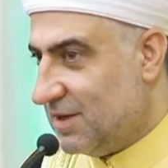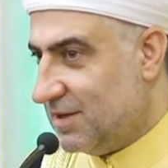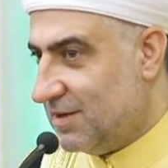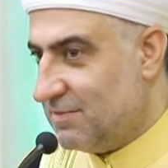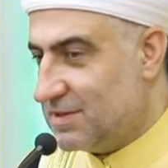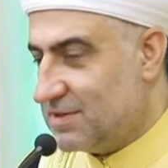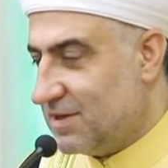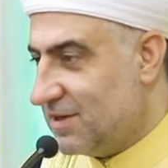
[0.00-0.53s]

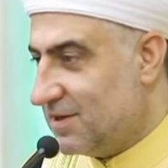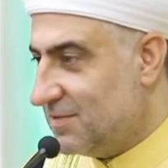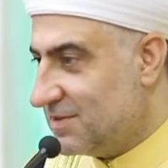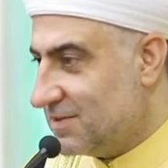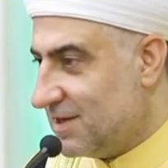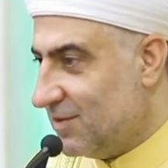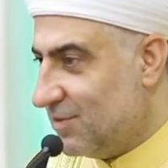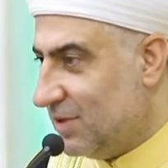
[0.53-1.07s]
المصاري
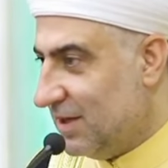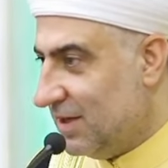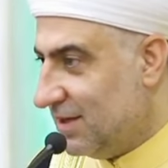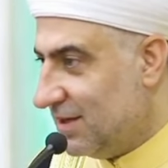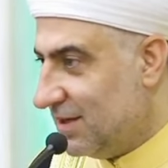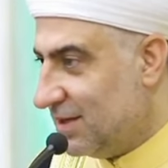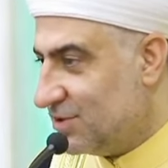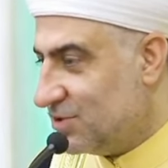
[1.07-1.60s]

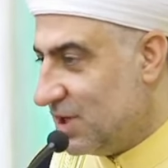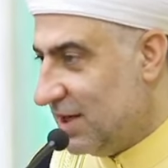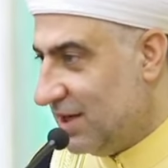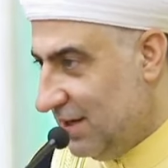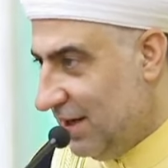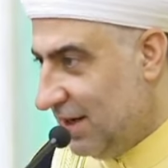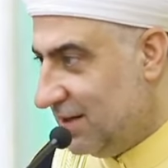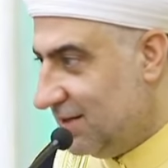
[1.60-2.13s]
بتساوي الجاه
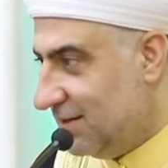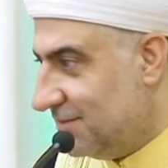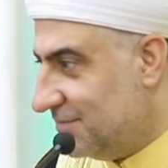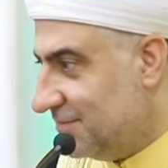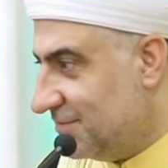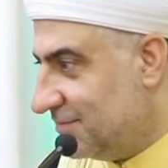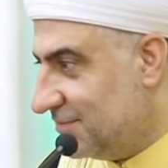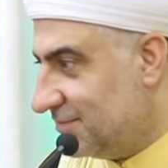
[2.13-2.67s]
العالم
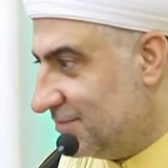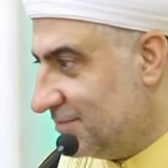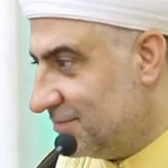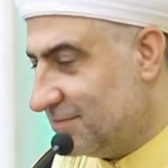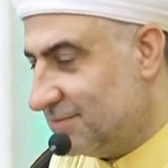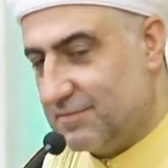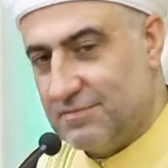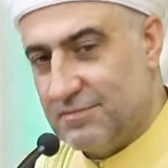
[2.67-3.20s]

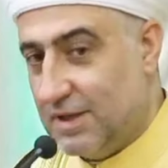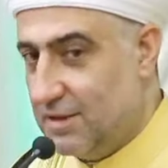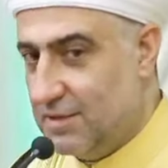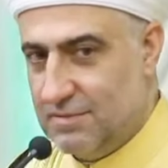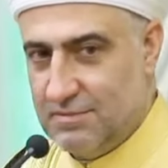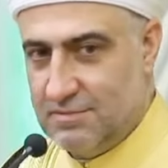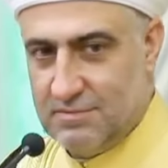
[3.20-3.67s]
لا